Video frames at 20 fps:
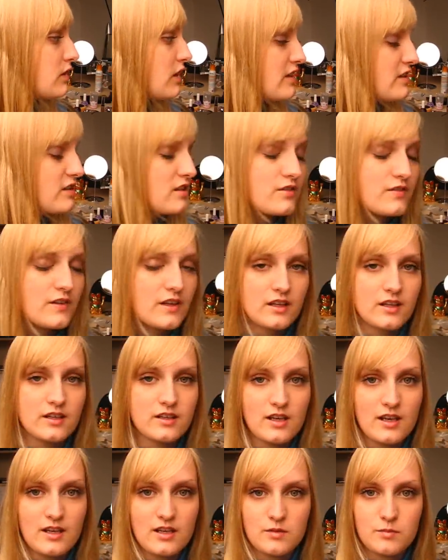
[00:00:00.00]
Es ist
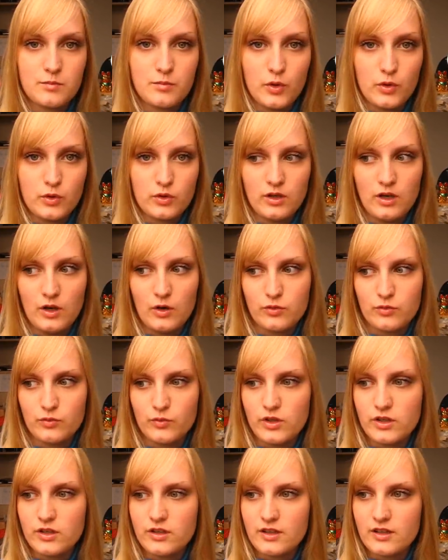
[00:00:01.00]
wirklich echt blöd gelaufen,
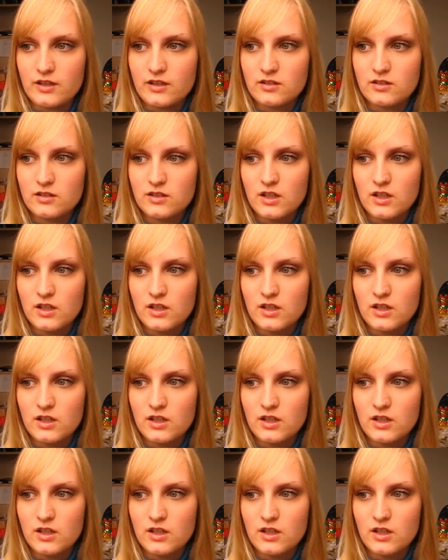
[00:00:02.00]
würde ich sagen.